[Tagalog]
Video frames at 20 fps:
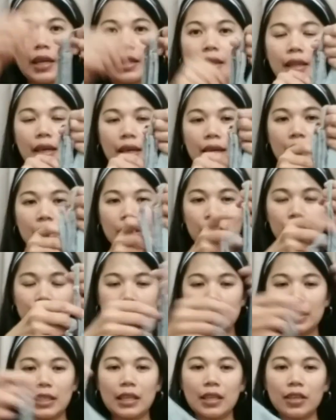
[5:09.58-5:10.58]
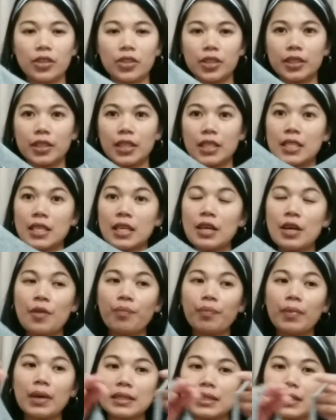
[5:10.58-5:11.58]
ganda. Ganito siya sa likod. Tapos,
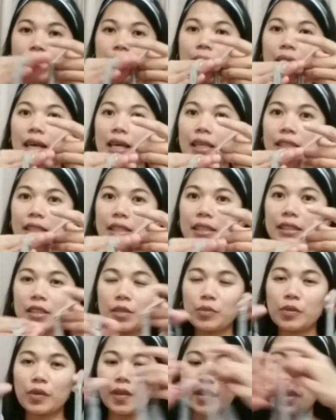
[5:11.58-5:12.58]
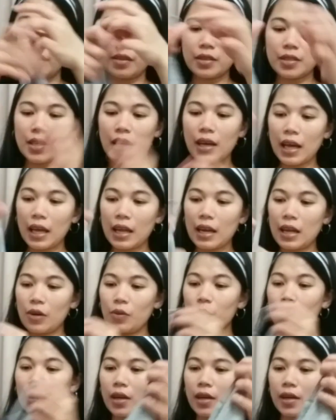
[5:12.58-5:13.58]
mas may adjustable din. Tapos, akala
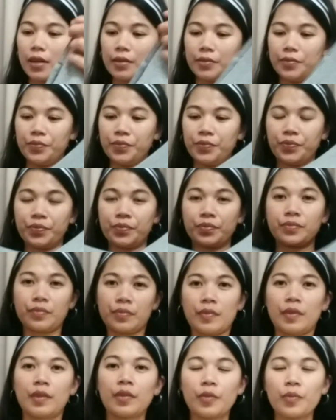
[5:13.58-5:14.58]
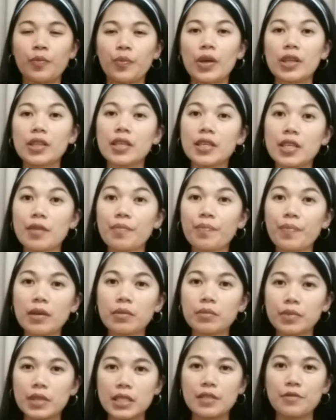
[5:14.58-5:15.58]
ko nga, pwede siyang
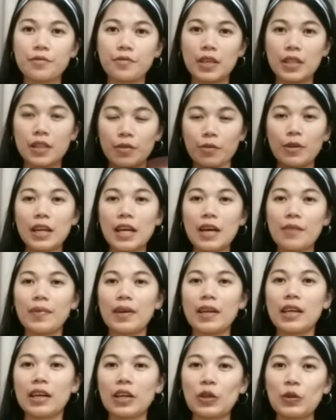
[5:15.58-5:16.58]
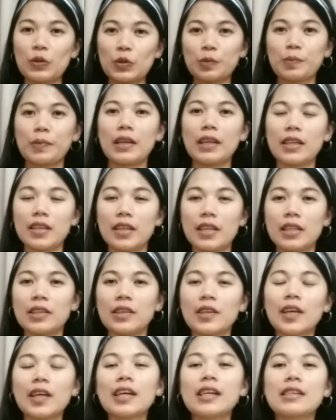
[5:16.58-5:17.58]
pang breastfeed. Wala pala. Close pala dito.
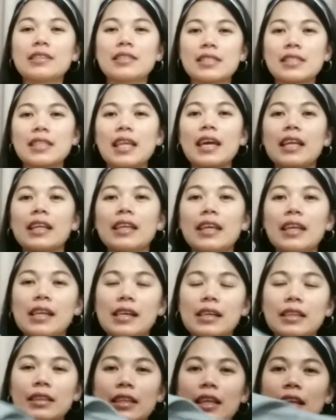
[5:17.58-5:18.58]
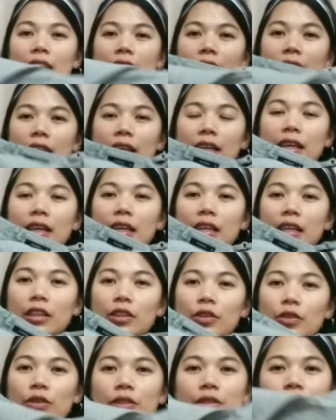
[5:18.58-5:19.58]
Style niya lang talaga na
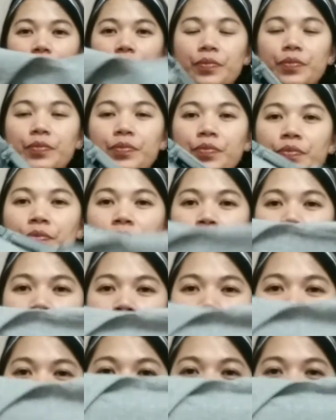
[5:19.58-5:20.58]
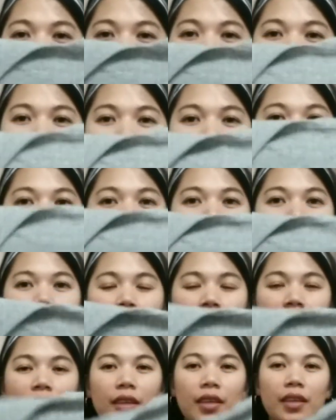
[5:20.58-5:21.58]
ganito. Yan.
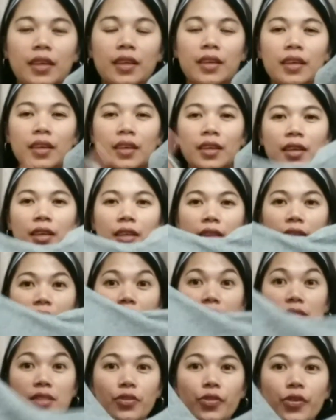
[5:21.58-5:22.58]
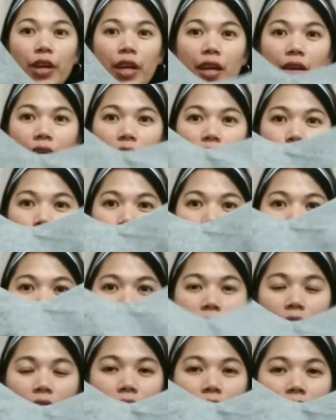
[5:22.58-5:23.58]
Tapos, gray ang kulay
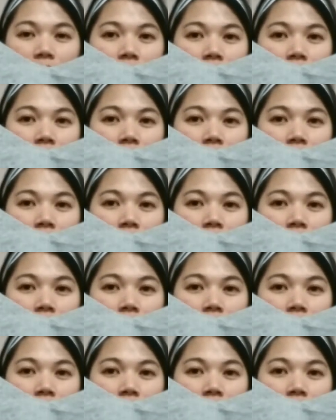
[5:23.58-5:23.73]
niya.